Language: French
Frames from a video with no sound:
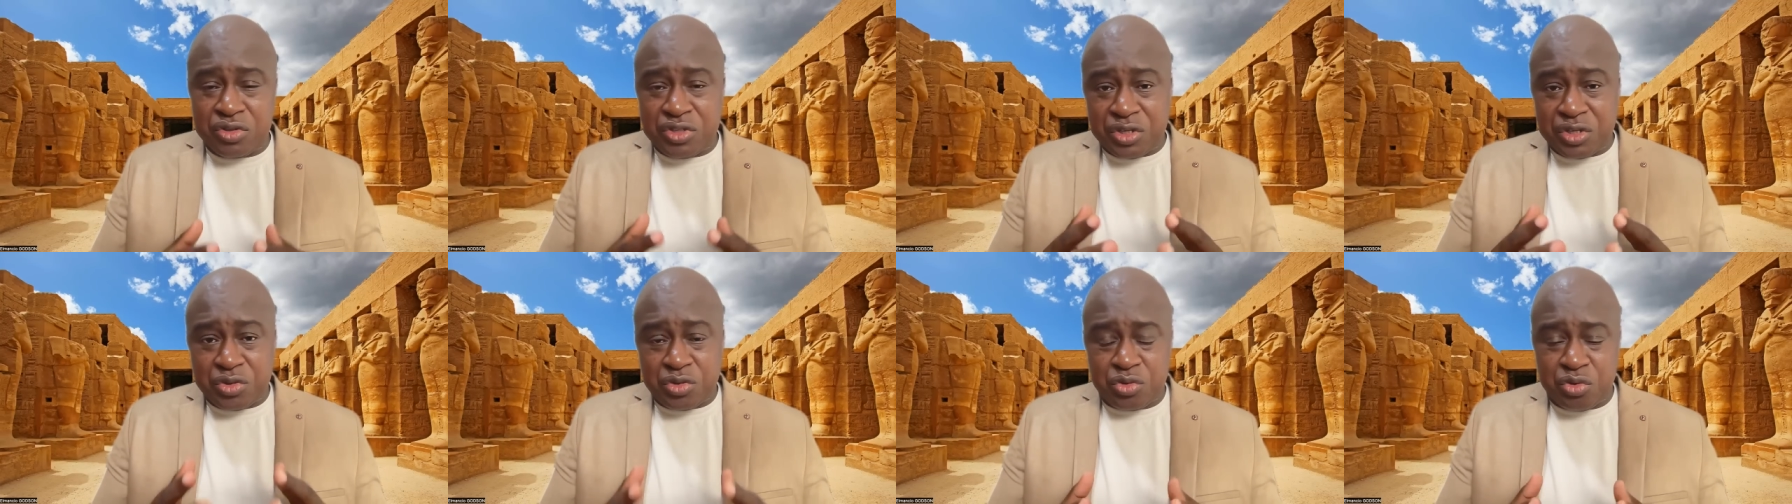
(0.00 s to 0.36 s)

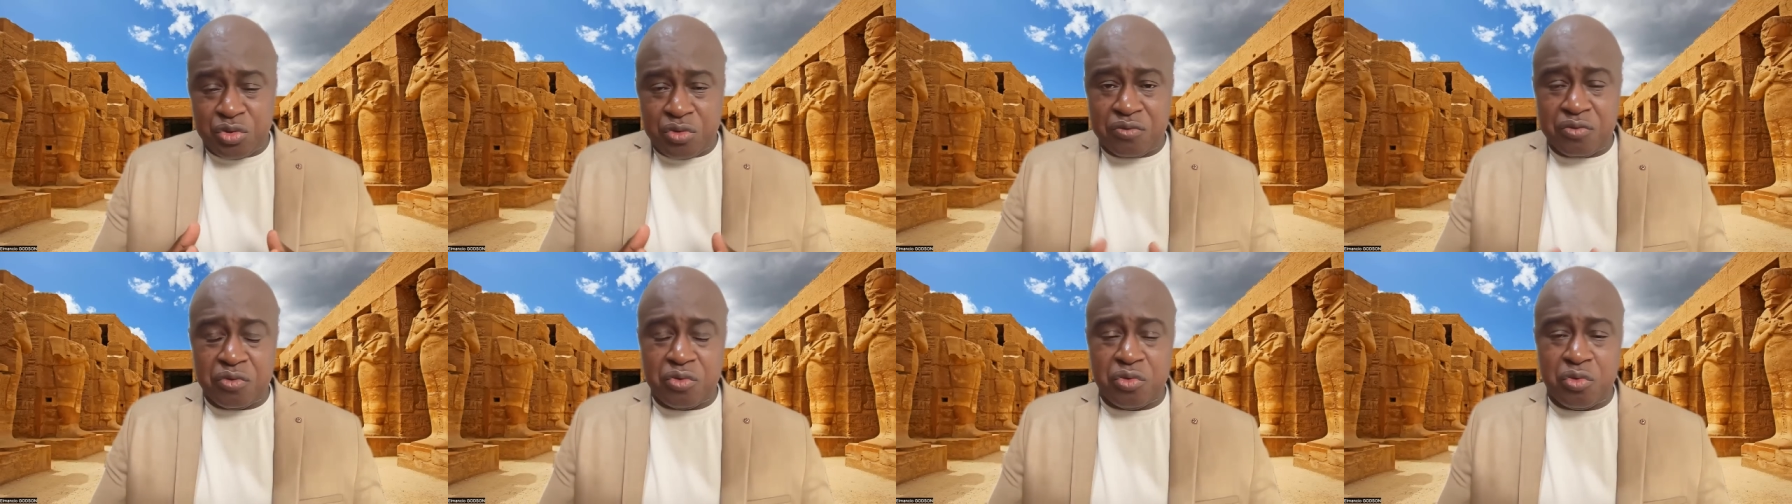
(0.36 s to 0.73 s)
c'est ce
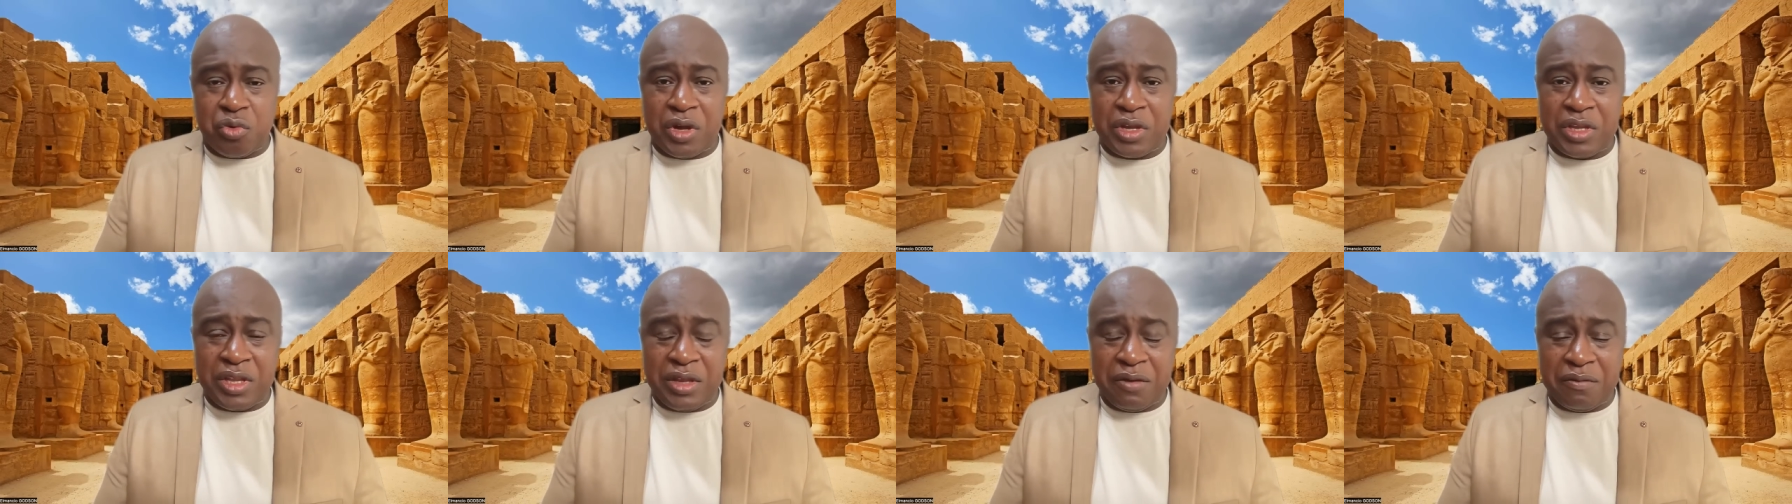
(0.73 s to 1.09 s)
que vous
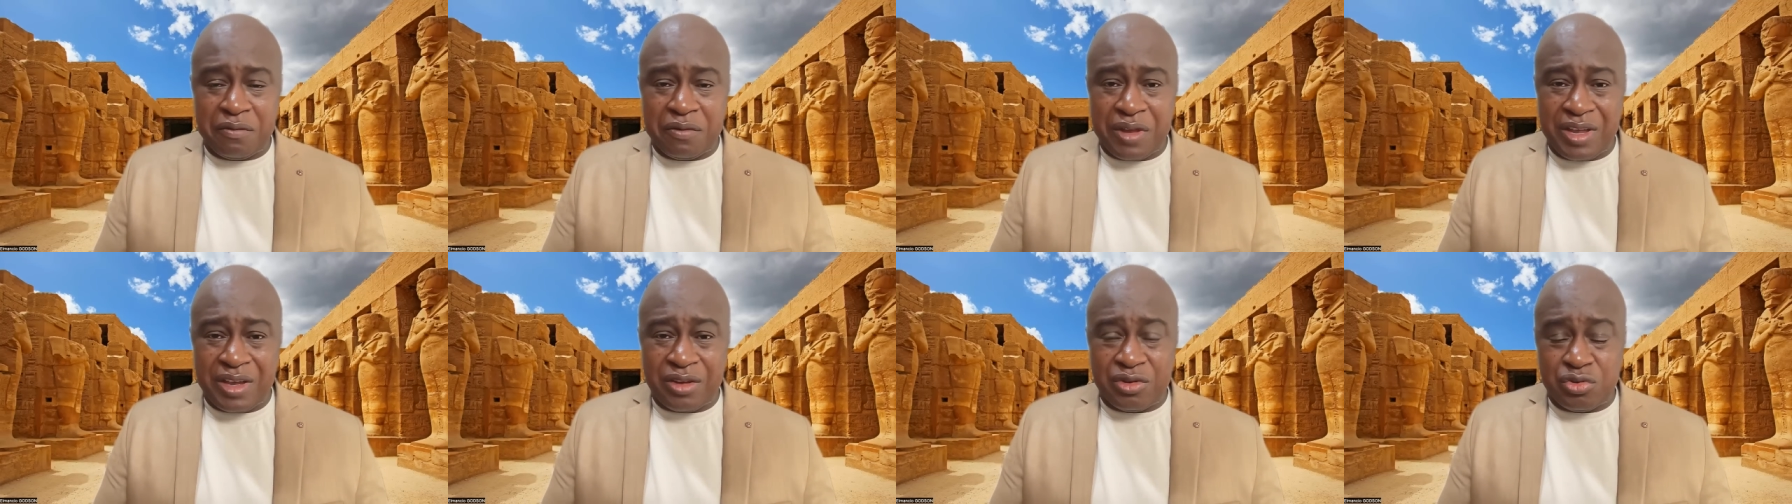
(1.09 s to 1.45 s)
croyez
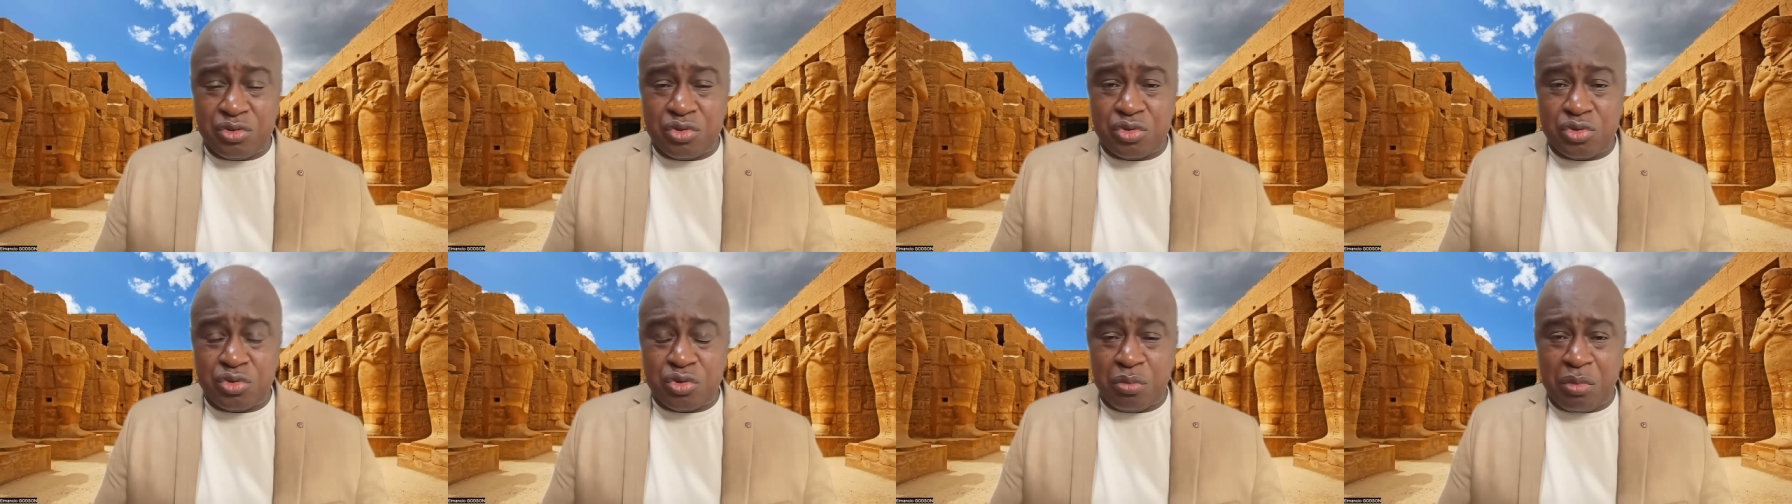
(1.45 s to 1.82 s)
faire
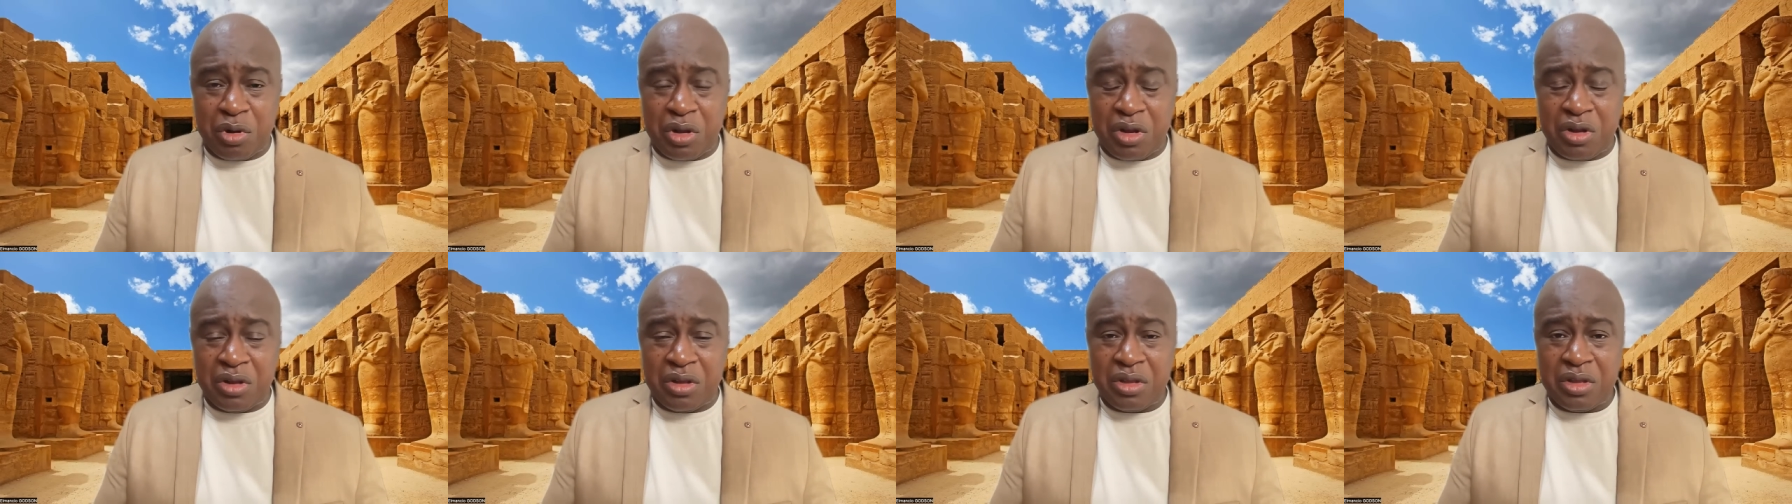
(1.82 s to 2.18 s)

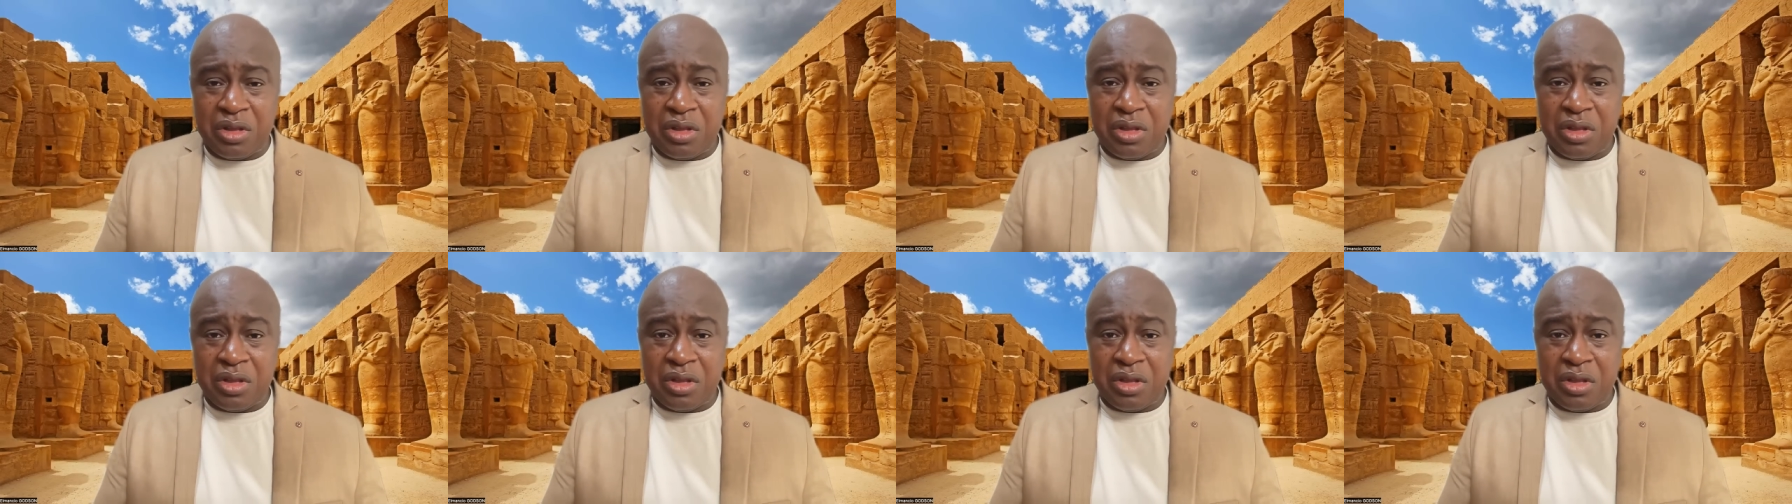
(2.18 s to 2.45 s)
justement,